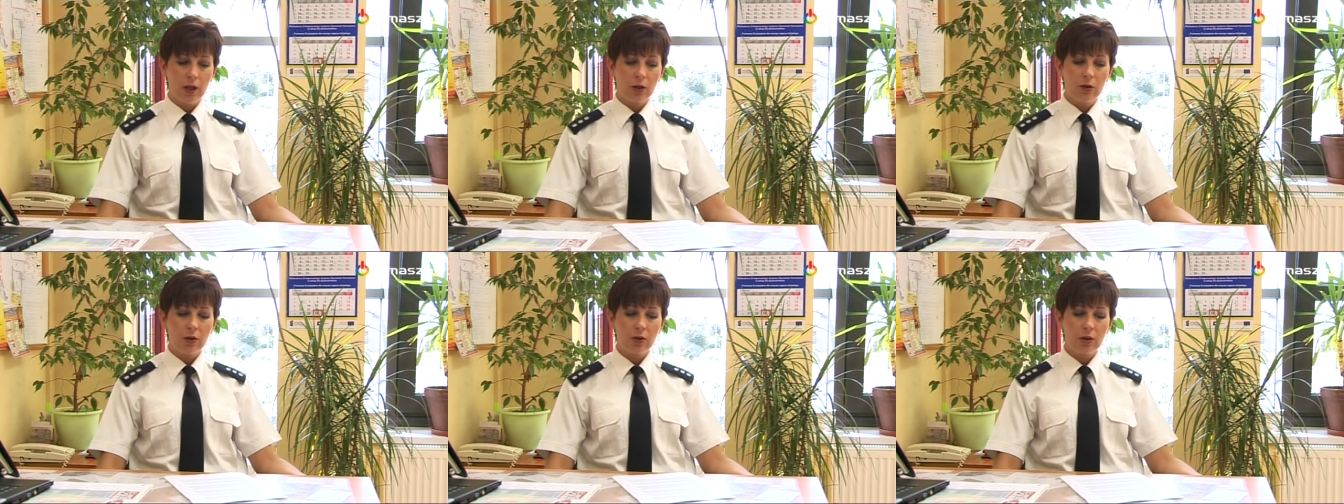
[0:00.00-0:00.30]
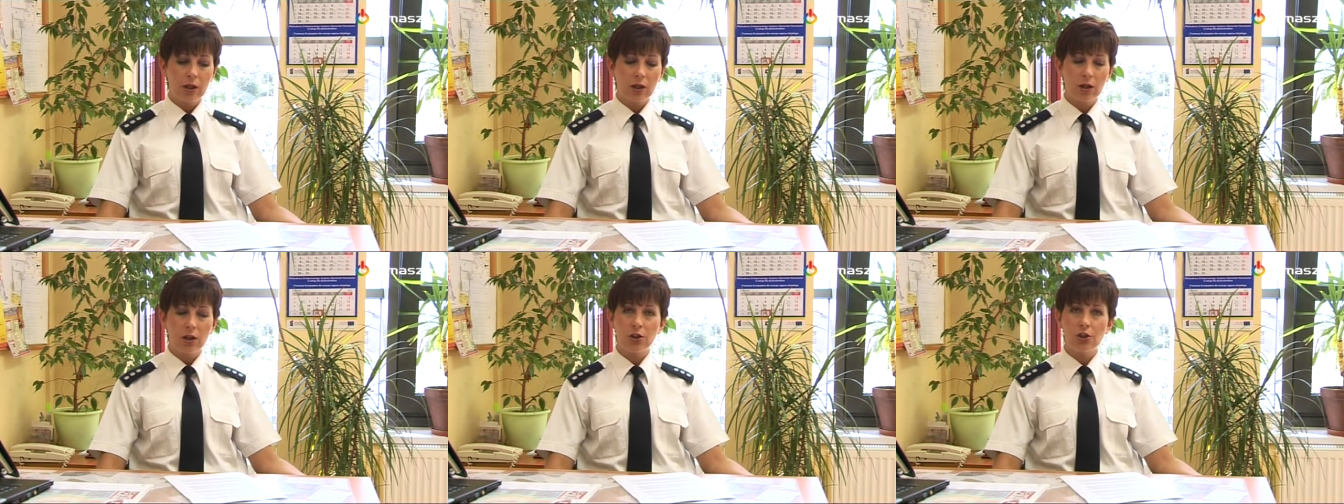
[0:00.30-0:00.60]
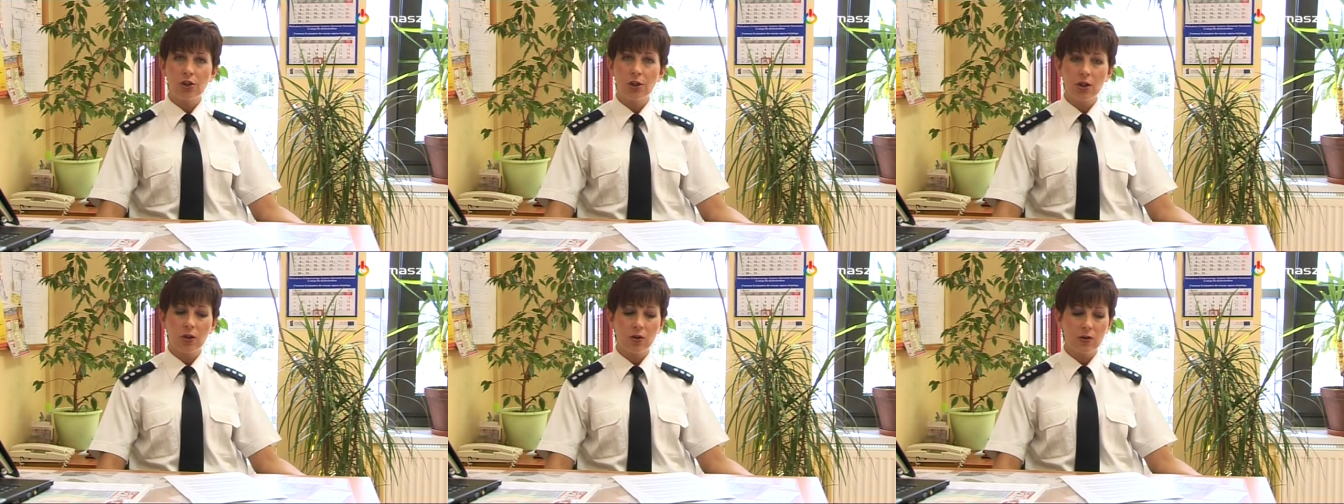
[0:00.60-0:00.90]
Do
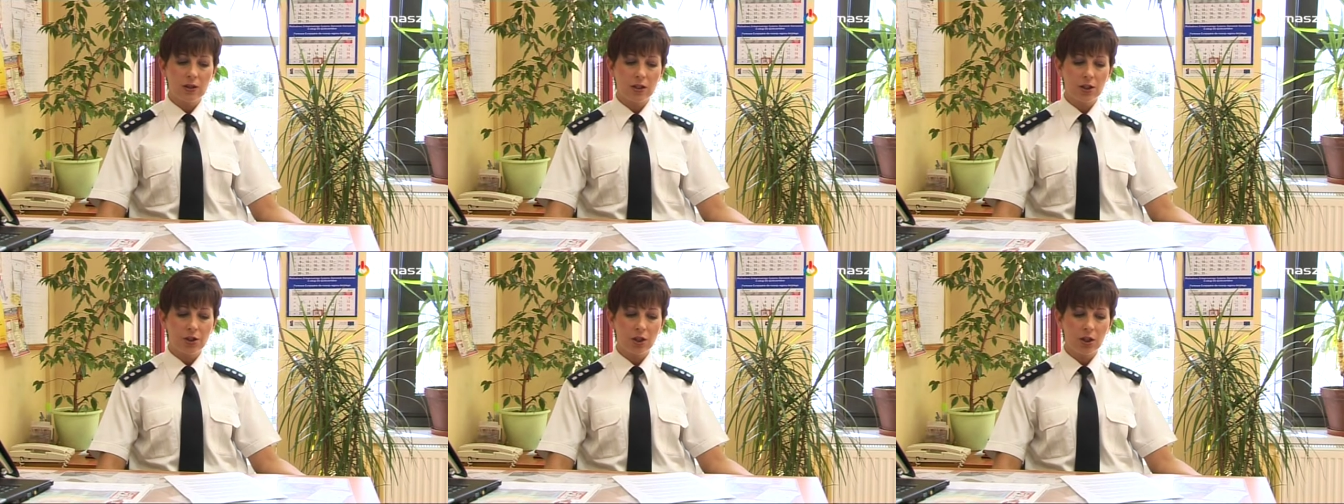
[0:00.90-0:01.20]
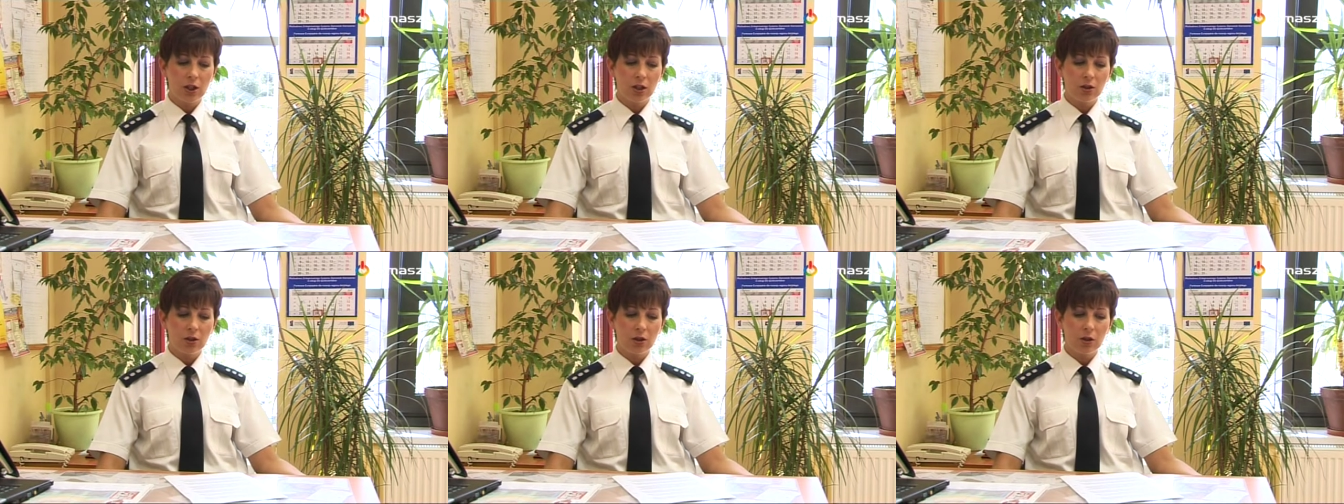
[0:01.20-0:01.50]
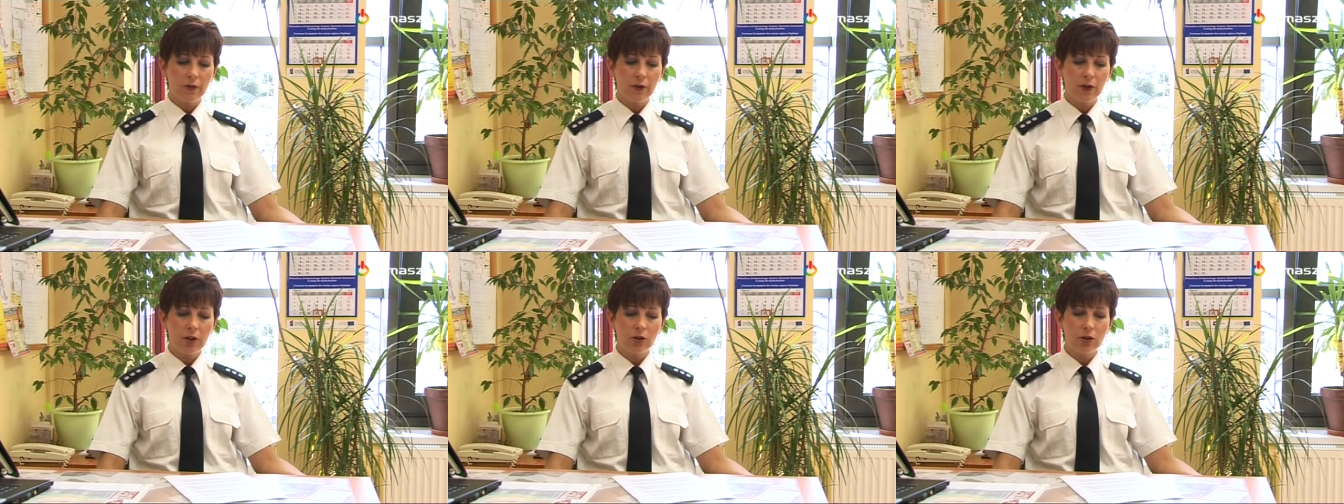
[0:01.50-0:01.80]
tragicznego zdarzenia
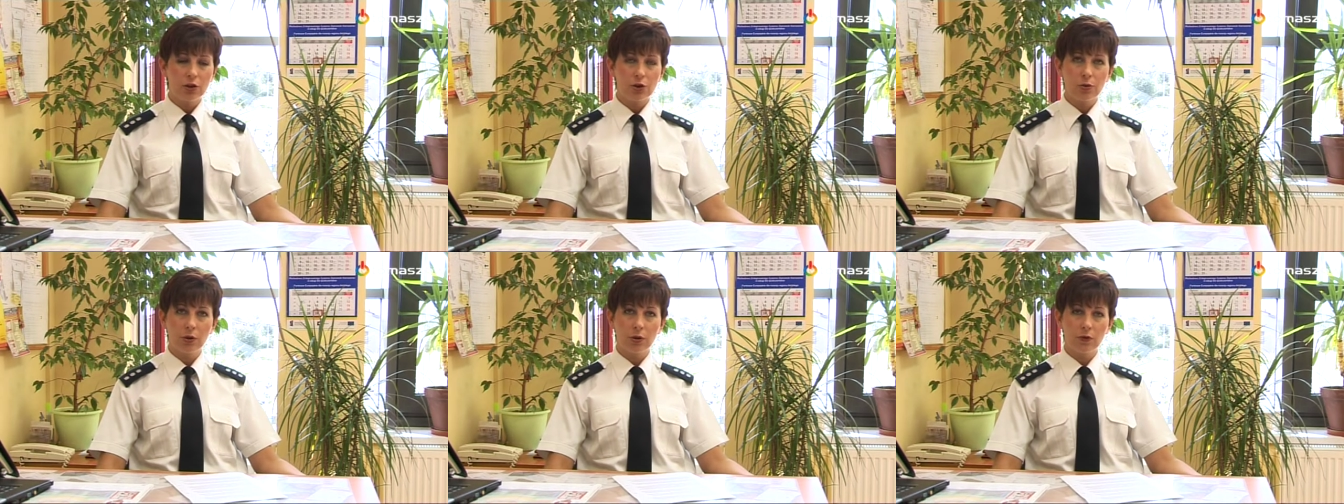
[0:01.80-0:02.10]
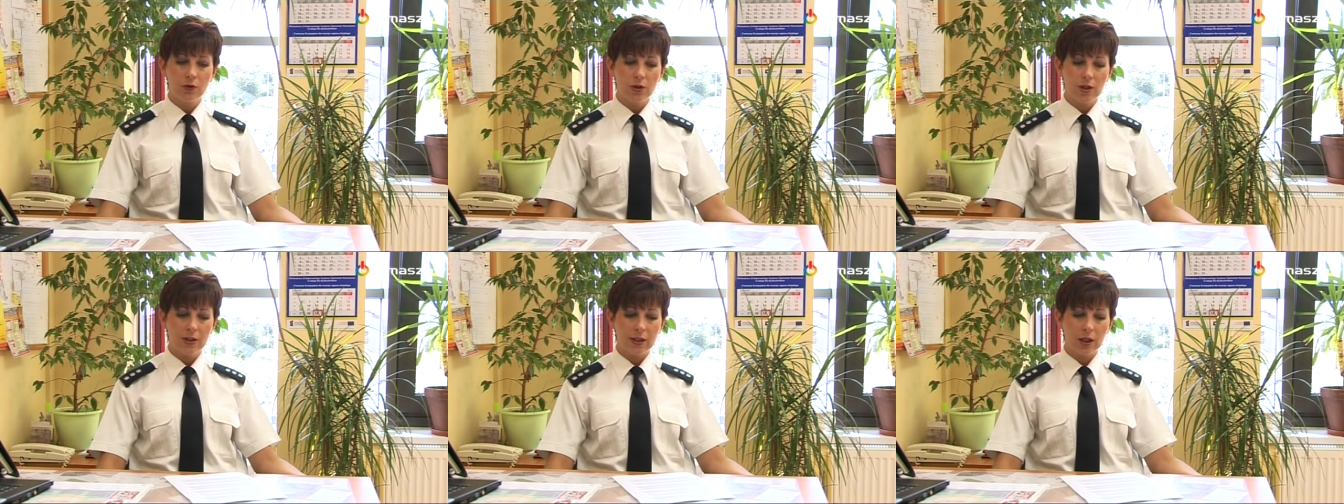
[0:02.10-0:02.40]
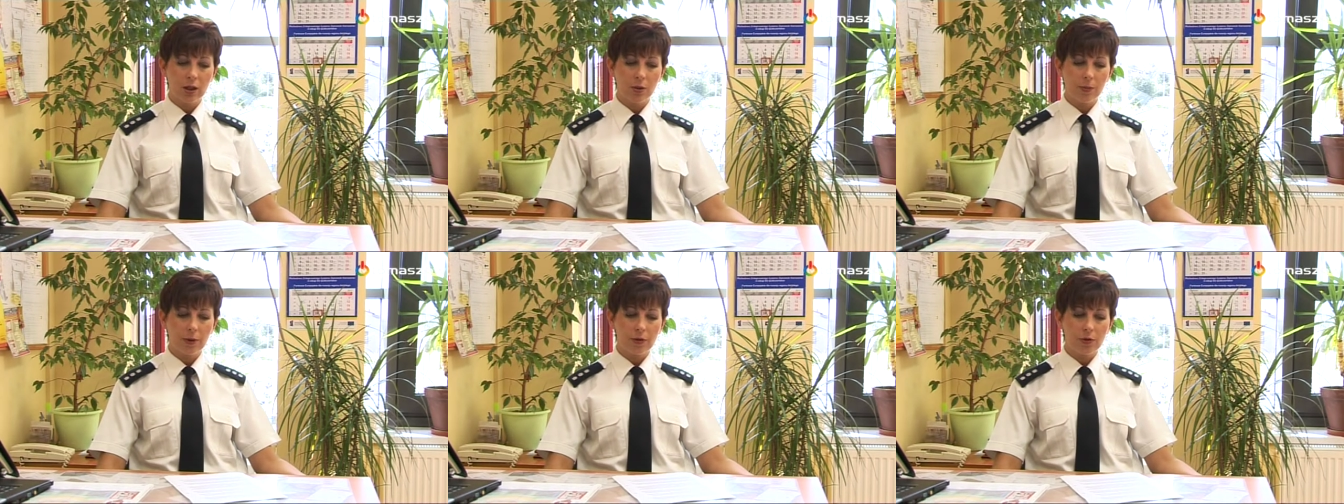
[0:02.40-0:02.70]
drogowego doszło
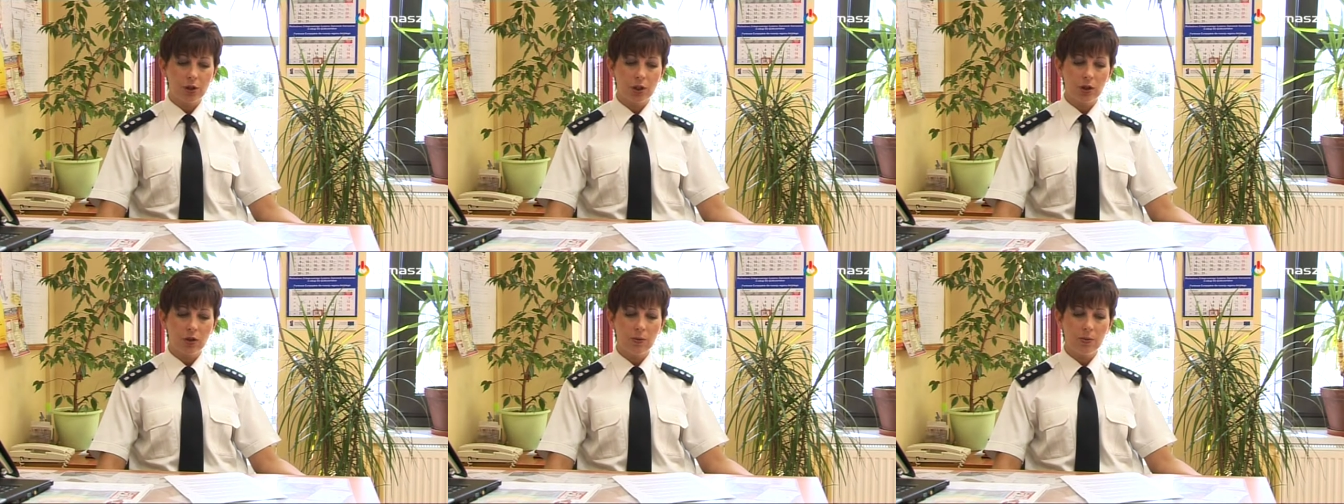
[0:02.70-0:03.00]
21